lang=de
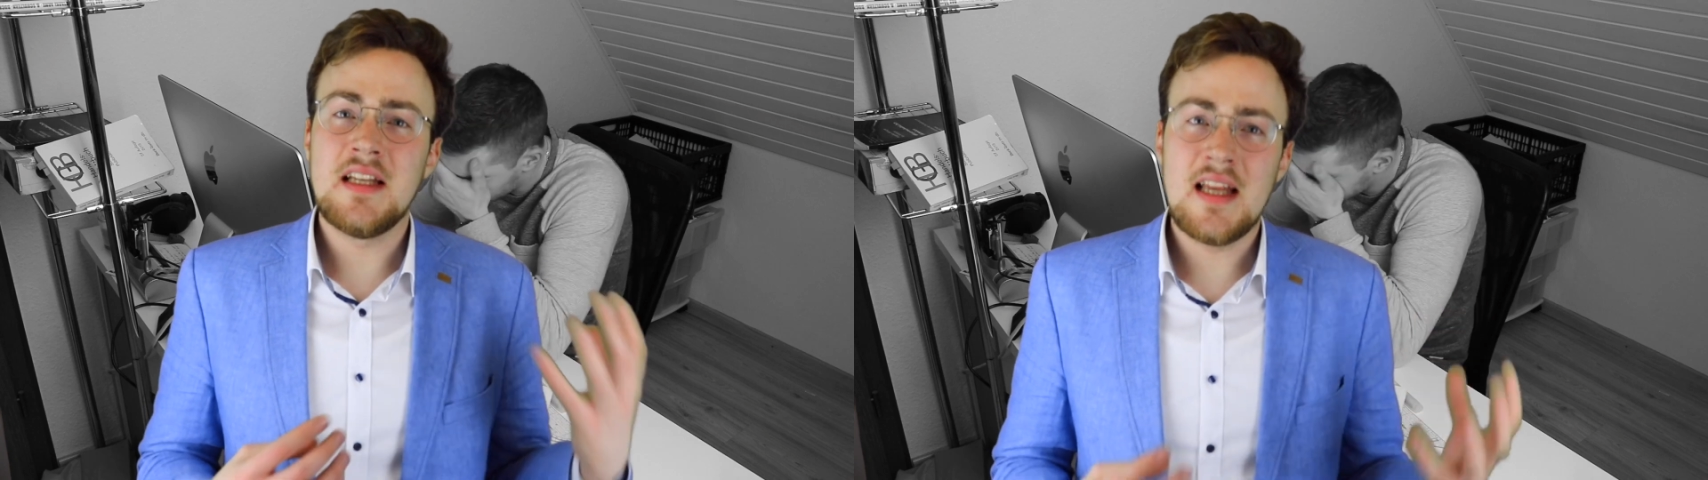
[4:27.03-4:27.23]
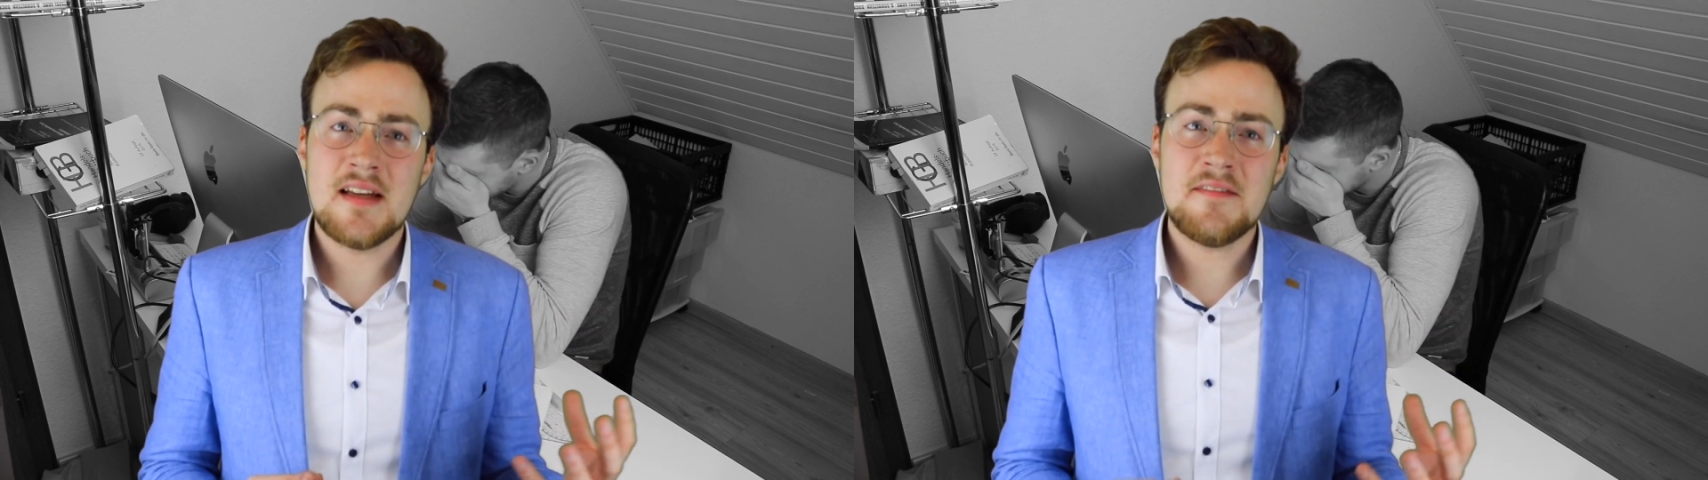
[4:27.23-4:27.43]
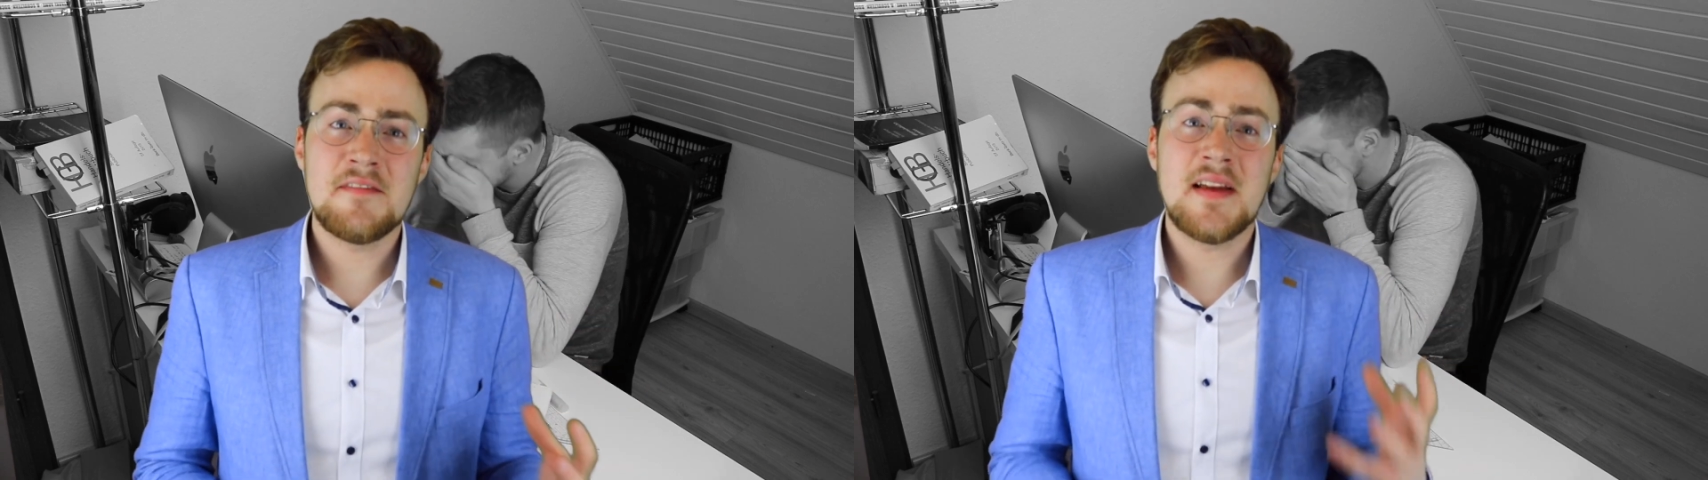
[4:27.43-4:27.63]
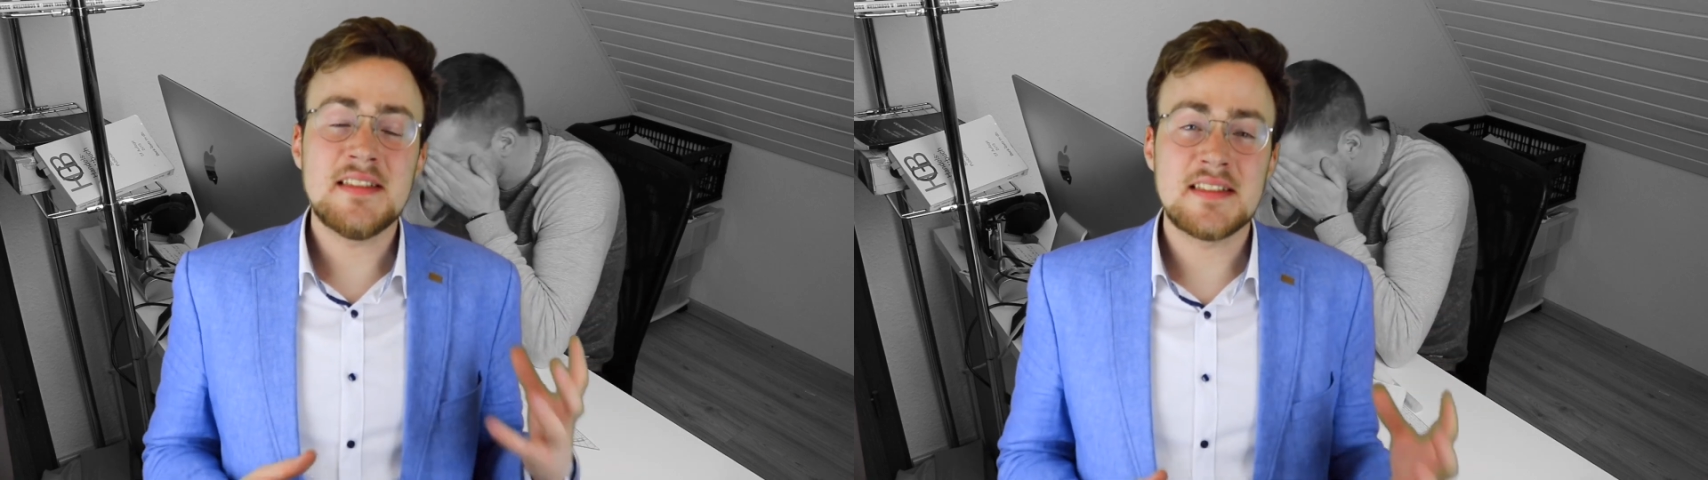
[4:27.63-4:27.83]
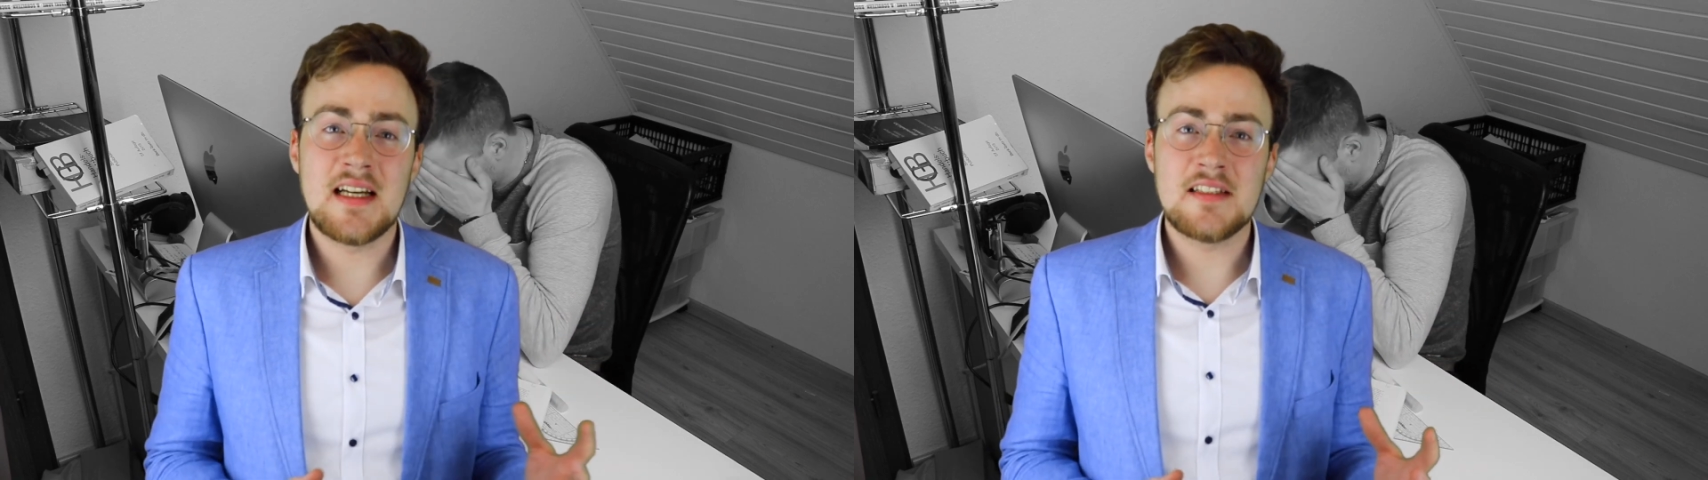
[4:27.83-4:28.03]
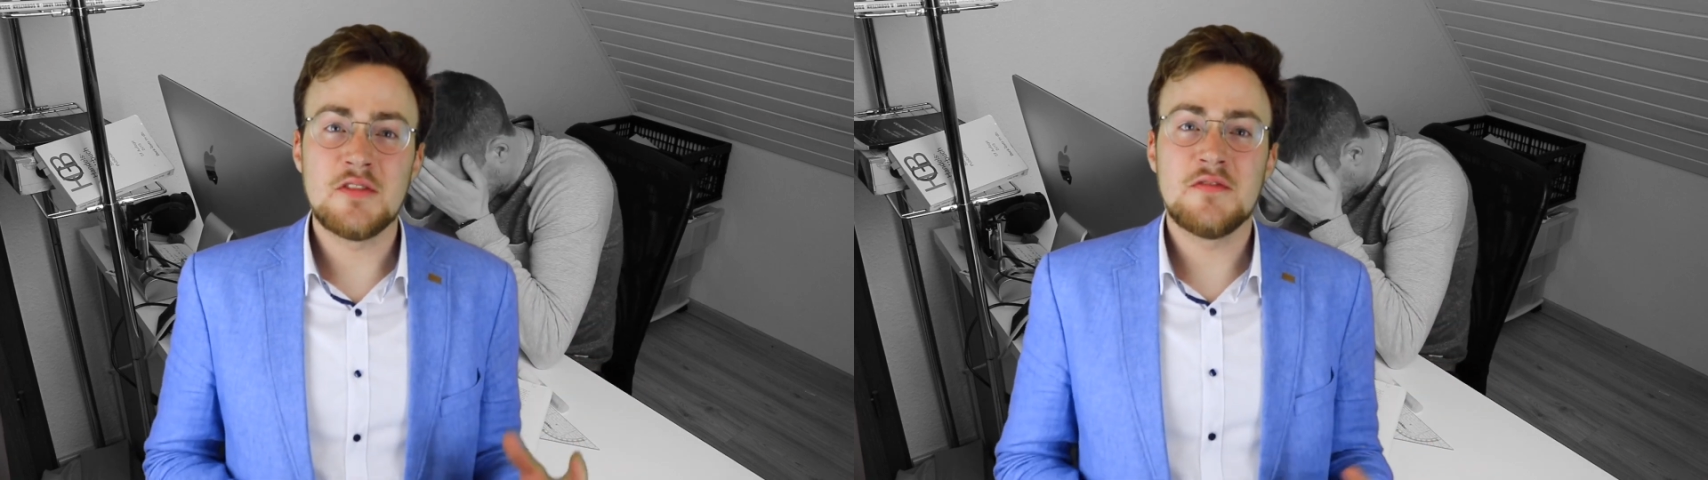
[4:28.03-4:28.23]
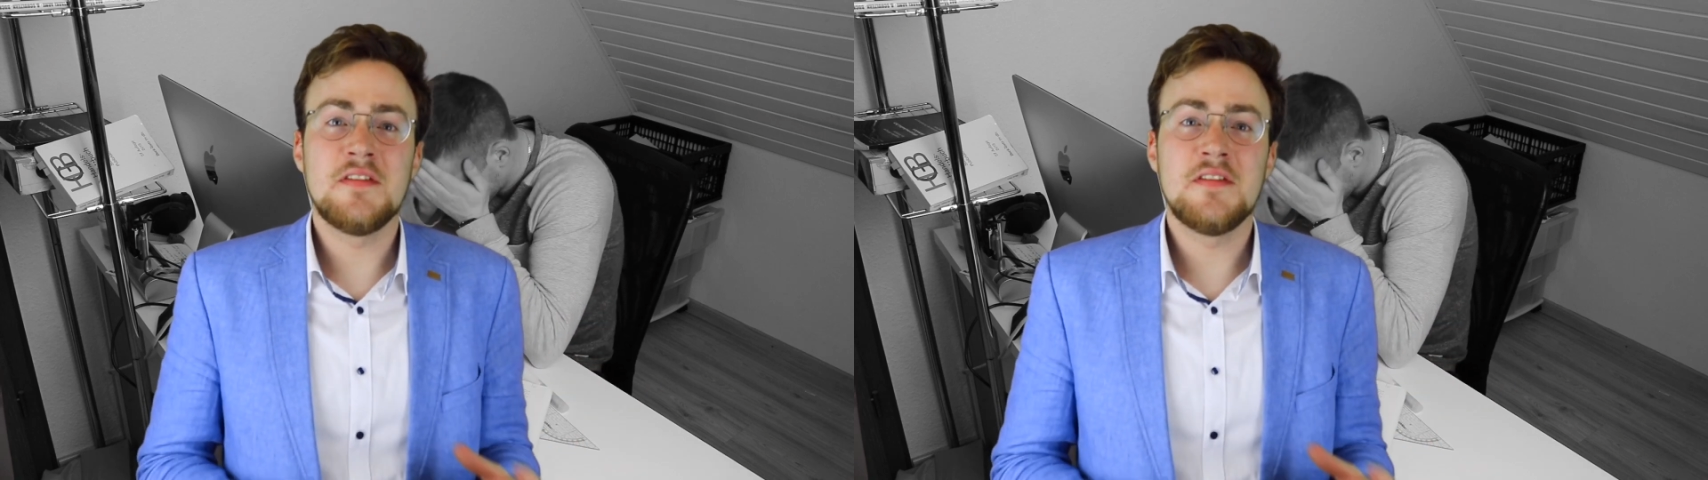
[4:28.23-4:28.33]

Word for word: lernen, fängst an und